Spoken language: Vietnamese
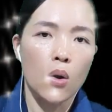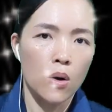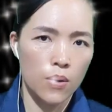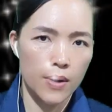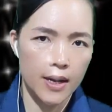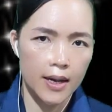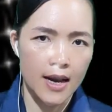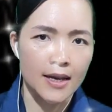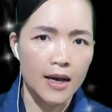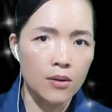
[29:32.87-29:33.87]
Ôi
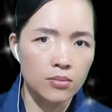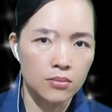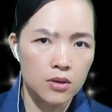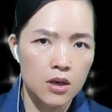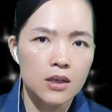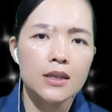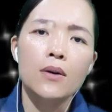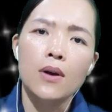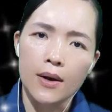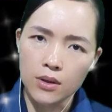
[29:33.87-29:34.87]
này ông,
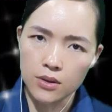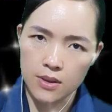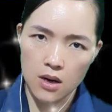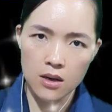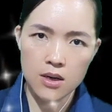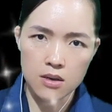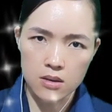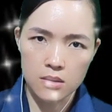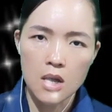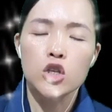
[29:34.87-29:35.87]
sao lại có chuyện đó được?
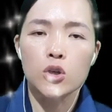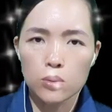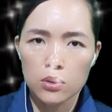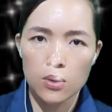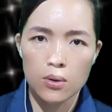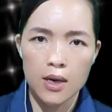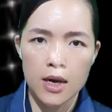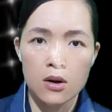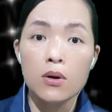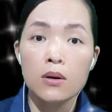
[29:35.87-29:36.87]
Chúng tôi
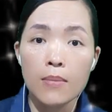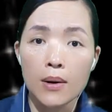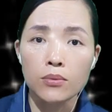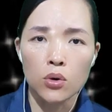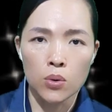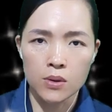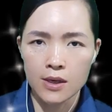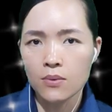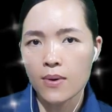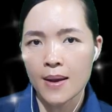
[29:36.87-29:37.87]
luôn mong cụ
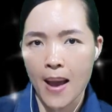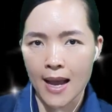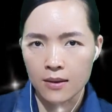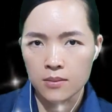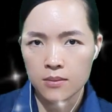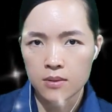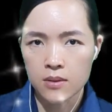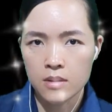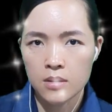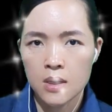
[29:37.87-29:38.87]
chóng khỏe mà.
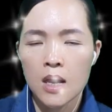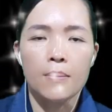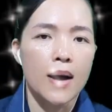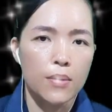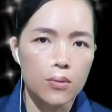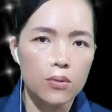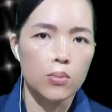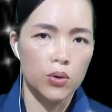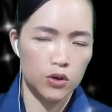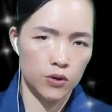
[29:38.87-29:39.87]
Máu
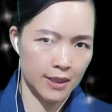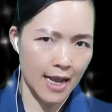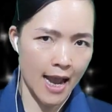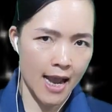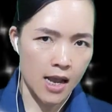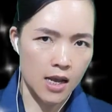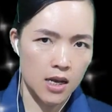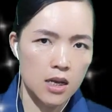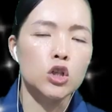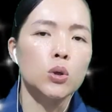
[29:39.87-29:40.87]
mủ ruột già,
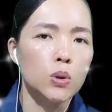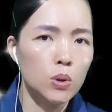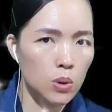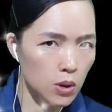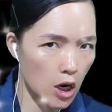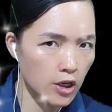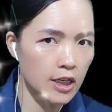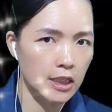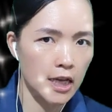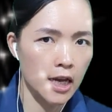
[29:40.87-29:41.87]
chú nói
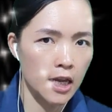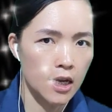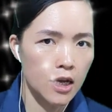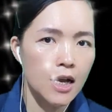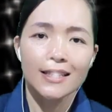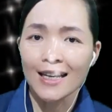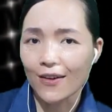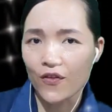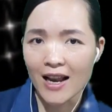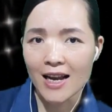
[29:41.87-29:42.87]
như thế
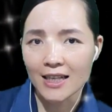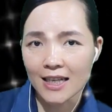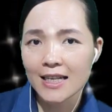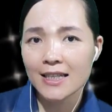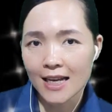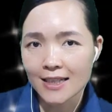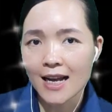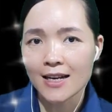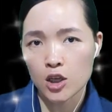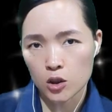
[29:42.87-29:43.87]
chẳng phải là chia rẽ
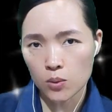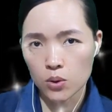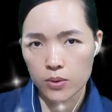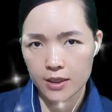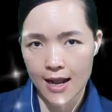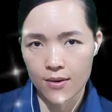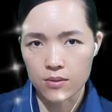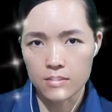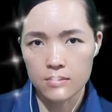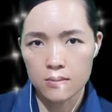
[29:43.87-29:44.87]
gia đình chúng tôi
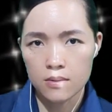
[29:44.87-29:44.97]
sao?